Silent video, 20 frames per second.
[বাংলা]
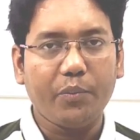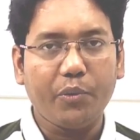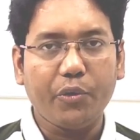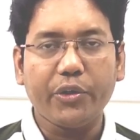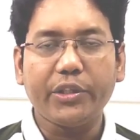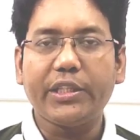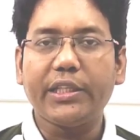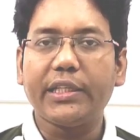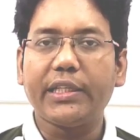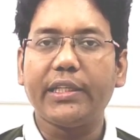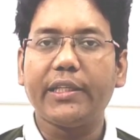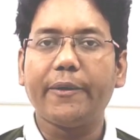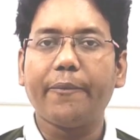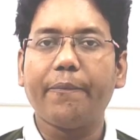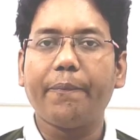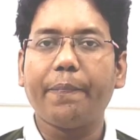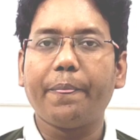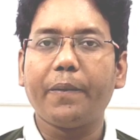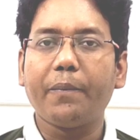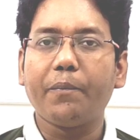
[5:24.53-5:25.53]
বই থেকে
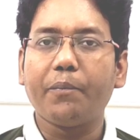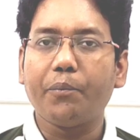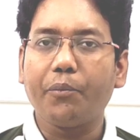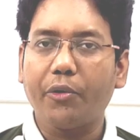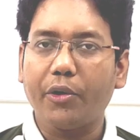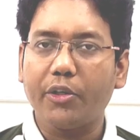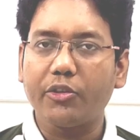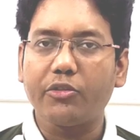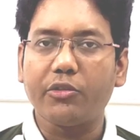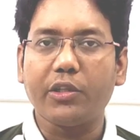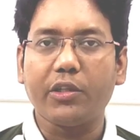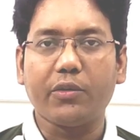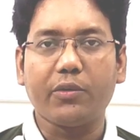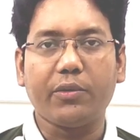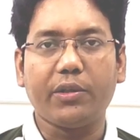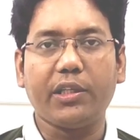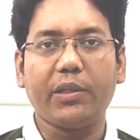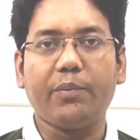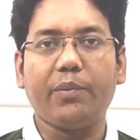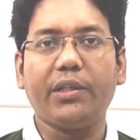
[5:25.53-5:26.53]
পড়াশোনা
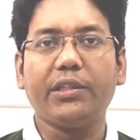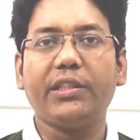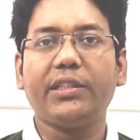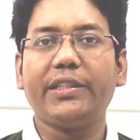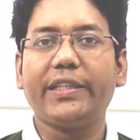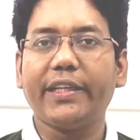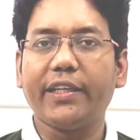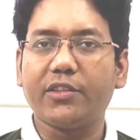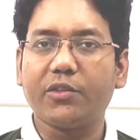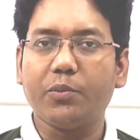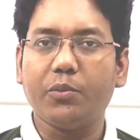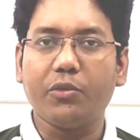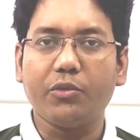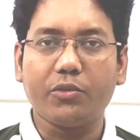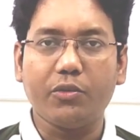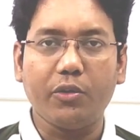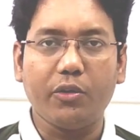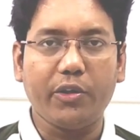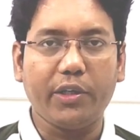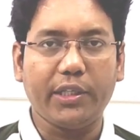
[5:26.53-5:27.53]
করে বা যে টেক্সট
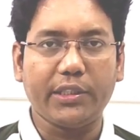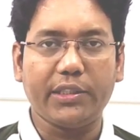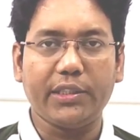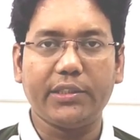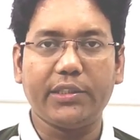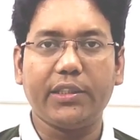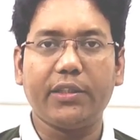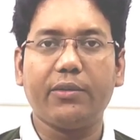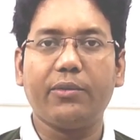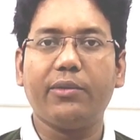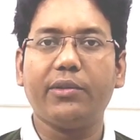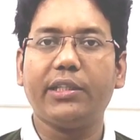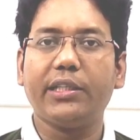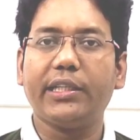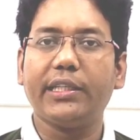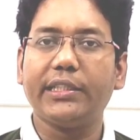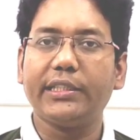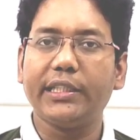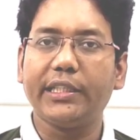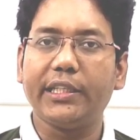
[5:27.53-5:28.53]
বুকগুলো আছে সেগুলো
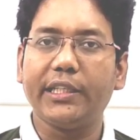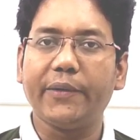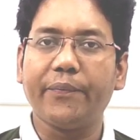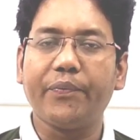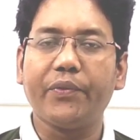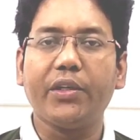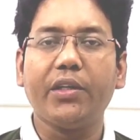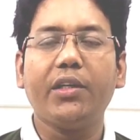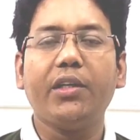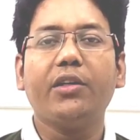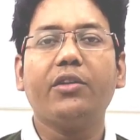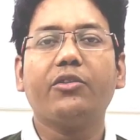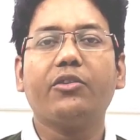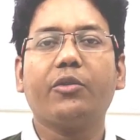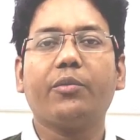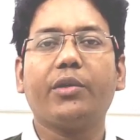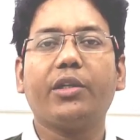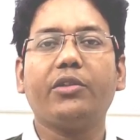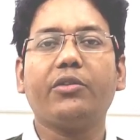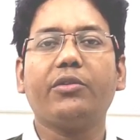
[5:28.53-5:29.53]
থেকে জেনে
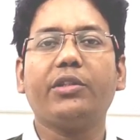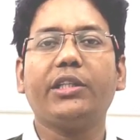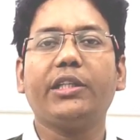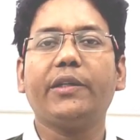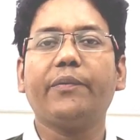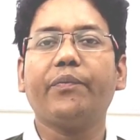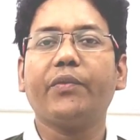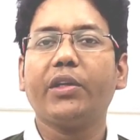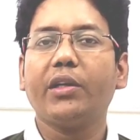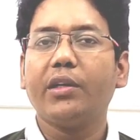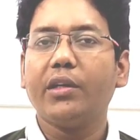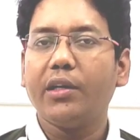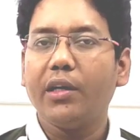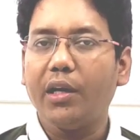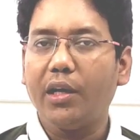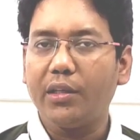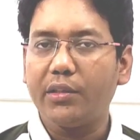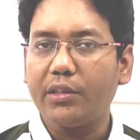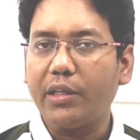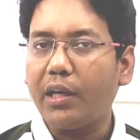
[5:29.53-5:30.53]
তোমরা যদি
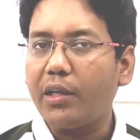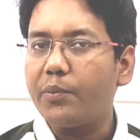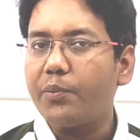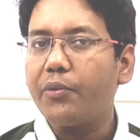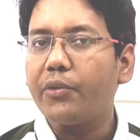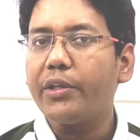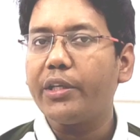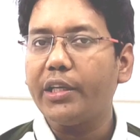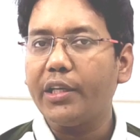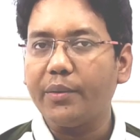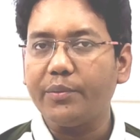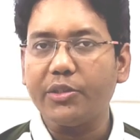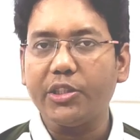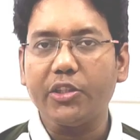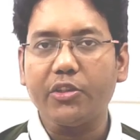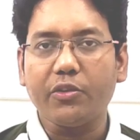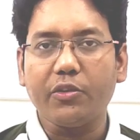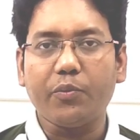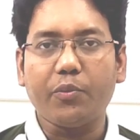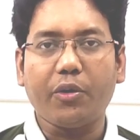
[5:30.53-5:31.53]
তারপরে
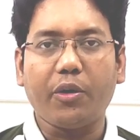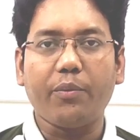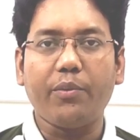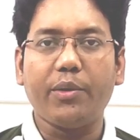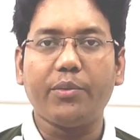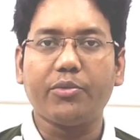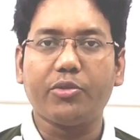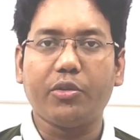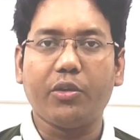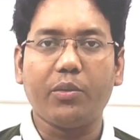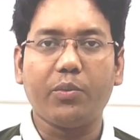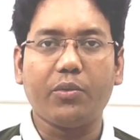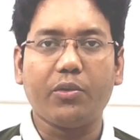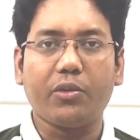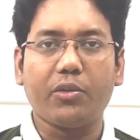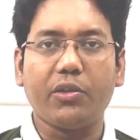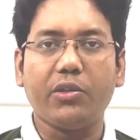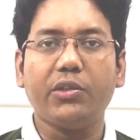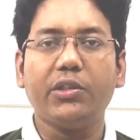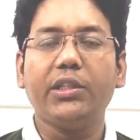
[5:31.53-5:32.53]
এমসিকিউ প্রবলেম সলভ
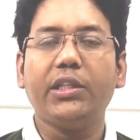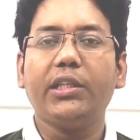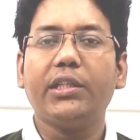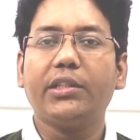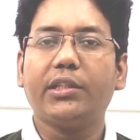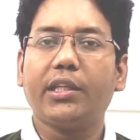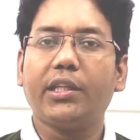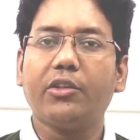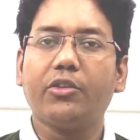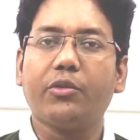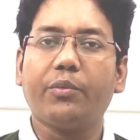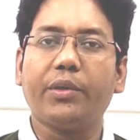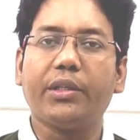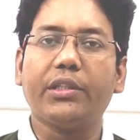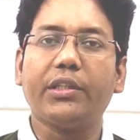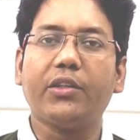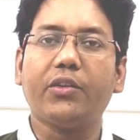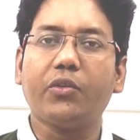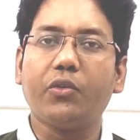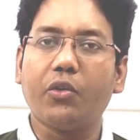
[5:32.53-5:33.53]
করো তাহলে
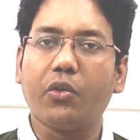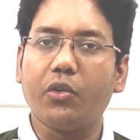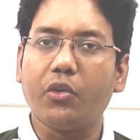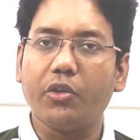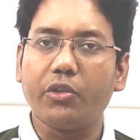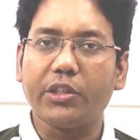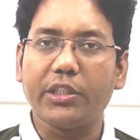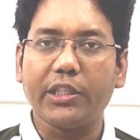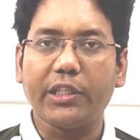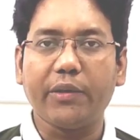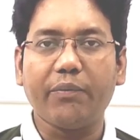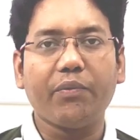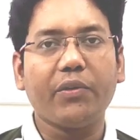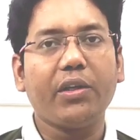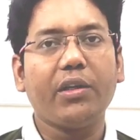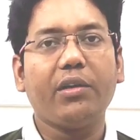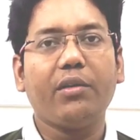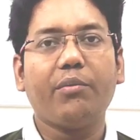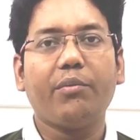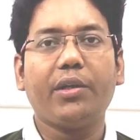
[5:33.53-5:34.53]
তোমাকে গ্রো হতে
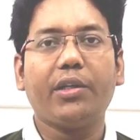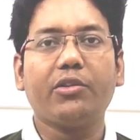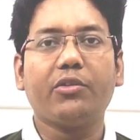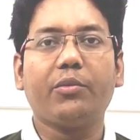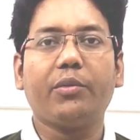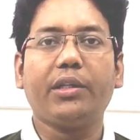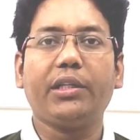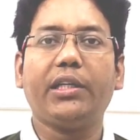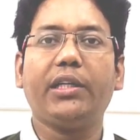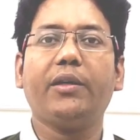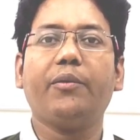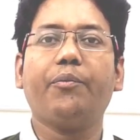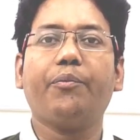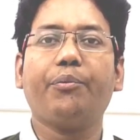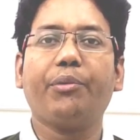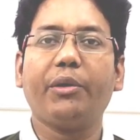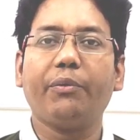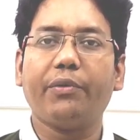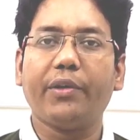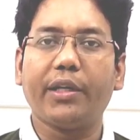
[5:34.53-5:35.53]
বা তোমাকে
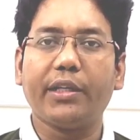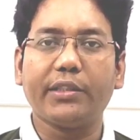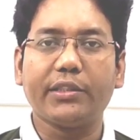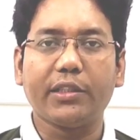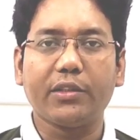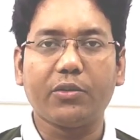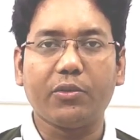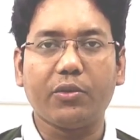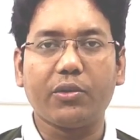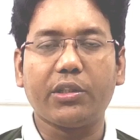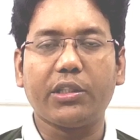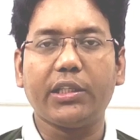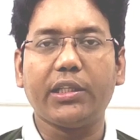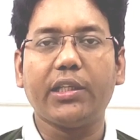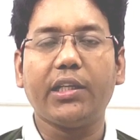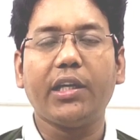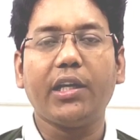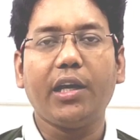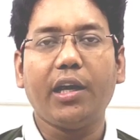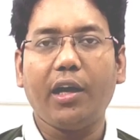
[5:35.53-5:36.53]
প্রিপারেশন করতে
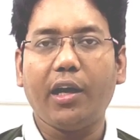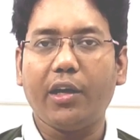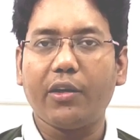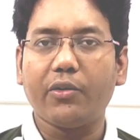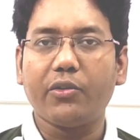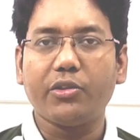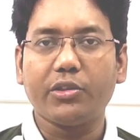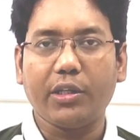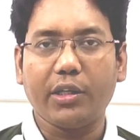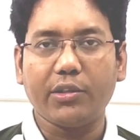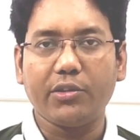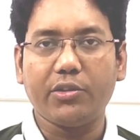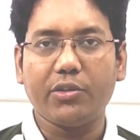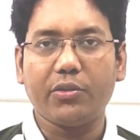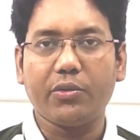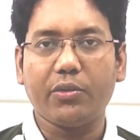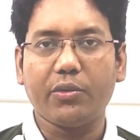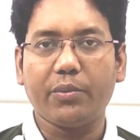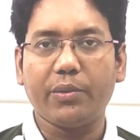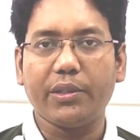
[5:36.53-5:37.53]
আরও সাহায্য
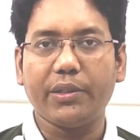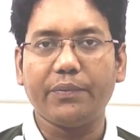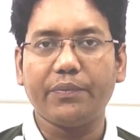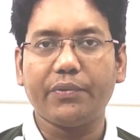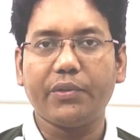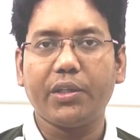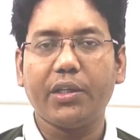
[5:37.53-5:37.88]
করবে